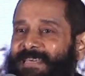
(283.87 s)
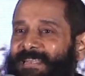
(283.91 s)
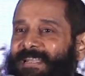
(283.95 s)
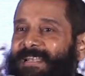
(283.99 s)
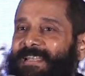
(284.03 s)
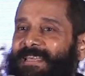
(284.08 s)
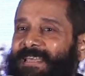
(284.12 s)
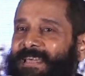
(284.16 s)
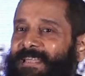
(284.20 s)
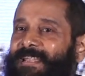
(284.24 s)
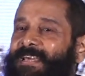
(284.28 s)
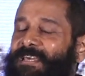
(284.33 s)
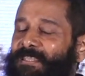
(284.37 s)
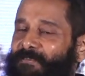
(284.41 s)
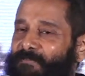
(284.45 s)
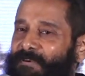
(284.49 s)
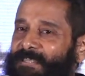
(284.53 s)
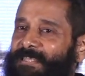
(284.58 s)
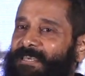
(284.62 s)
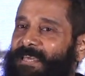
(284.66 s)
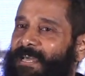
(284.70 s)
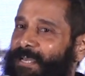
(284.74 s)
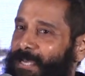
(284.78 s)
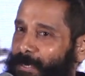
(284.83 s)
தெரியல ஏன்னா இது
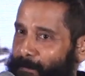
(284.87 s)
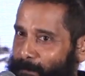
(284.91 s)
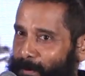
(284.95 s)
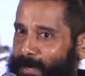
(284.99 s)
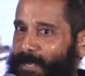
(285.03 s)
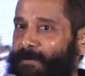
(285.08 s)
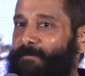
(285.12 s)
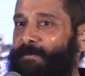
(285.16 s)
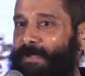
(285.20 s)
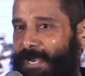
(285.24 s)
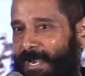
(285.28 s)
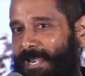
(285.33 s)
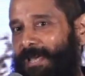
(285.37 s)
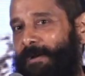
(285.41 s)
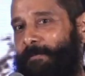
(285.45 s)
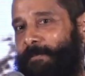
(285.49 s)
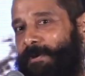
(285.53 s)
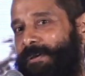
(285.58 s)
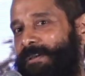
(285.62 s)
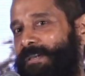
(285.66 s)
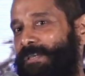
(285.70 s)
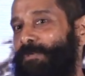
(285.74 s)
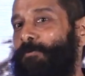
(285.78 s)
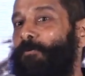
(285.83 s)
வந்து எங்கள் படம்னு
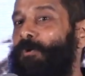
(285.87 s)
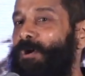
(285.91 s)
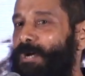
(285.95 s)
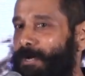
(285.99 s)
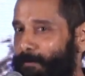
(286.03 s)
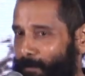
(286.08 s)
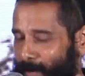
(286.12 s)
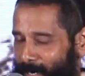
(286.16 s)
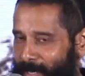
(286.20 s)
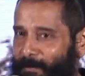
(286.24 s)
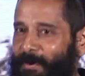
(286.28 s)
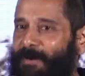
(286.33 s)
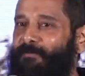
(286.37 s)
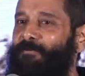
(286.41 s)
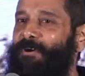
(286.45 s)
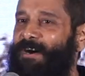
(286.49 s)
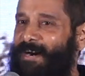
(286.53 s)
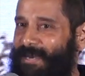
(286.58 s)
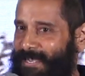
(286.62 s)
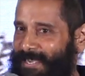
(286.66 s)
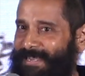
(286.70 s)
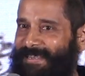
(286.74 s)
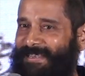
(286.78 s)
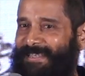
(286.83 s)
இல்லாமல் இது உங்கள் படமாகவும்
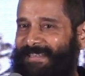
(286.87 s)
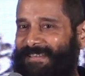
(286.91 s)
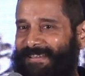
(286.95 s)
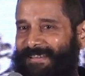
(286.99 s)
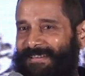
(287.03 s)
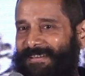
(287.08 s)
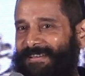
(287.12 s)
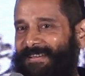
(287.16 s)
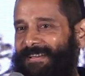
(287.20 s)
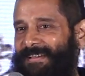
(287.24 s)
ஆக்கிட்டீங்க